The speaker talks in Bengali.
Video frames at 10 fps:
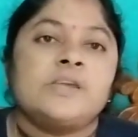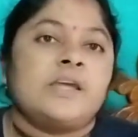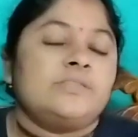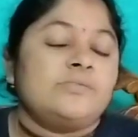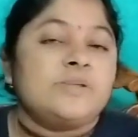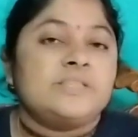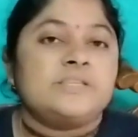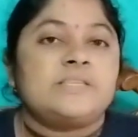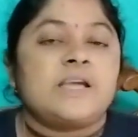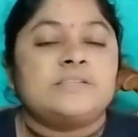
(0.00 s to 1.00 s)
আর তোমাদের
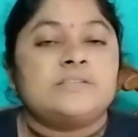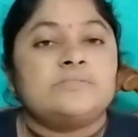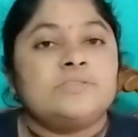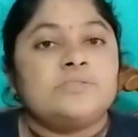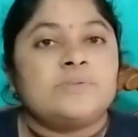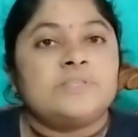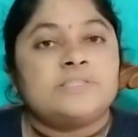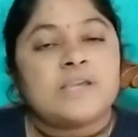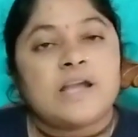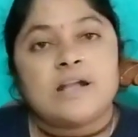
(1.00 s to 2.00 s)
আশা করছি তোমাদের
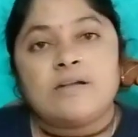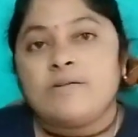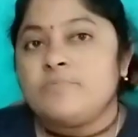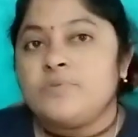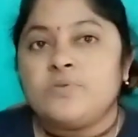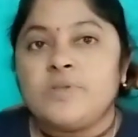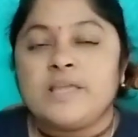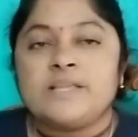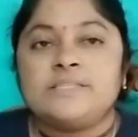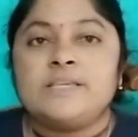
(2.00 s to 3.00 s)
চা খাওয়াবি হয়ে
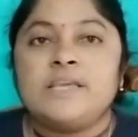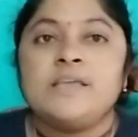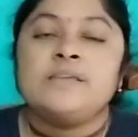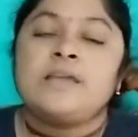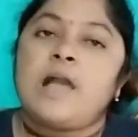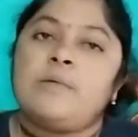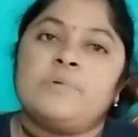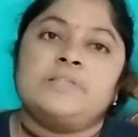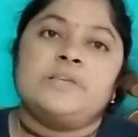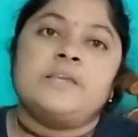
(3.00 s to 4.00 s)
গেছে
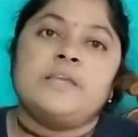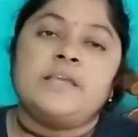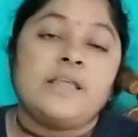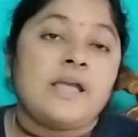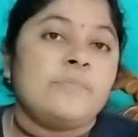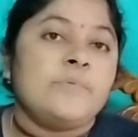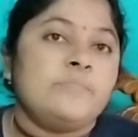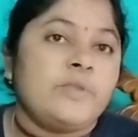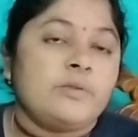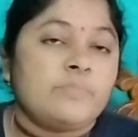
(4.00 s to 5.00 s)
আমাদের আমি
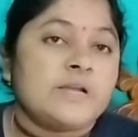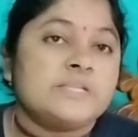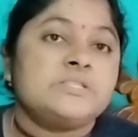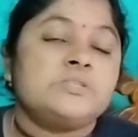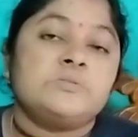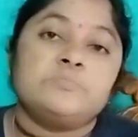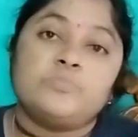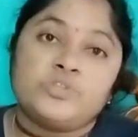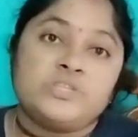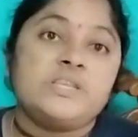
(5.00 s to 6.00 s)
ব্রেকফাস্ট
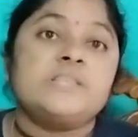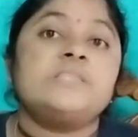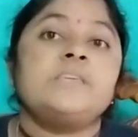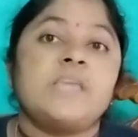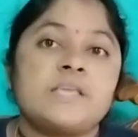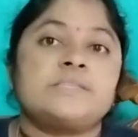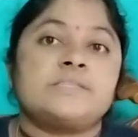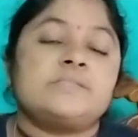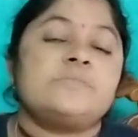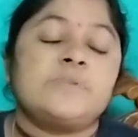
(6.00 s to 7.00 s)
বসিয়ে দিয়ে
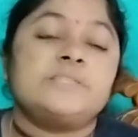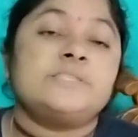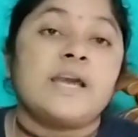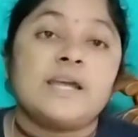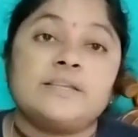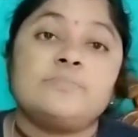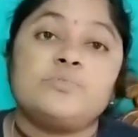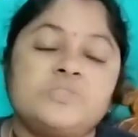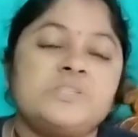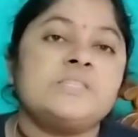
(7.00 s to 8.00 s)
এসছি মানে চাটা
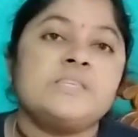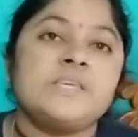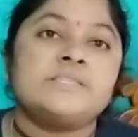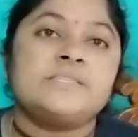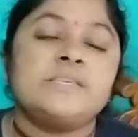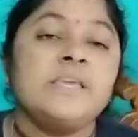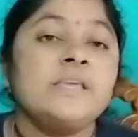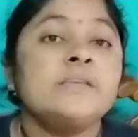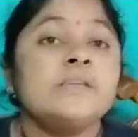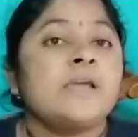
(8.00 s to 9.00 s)
বসিয়ে দিয়ে এসছি
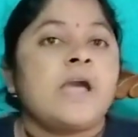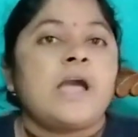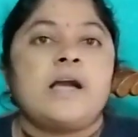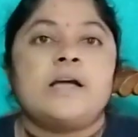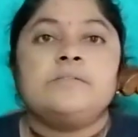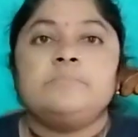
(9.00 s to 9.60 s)
আর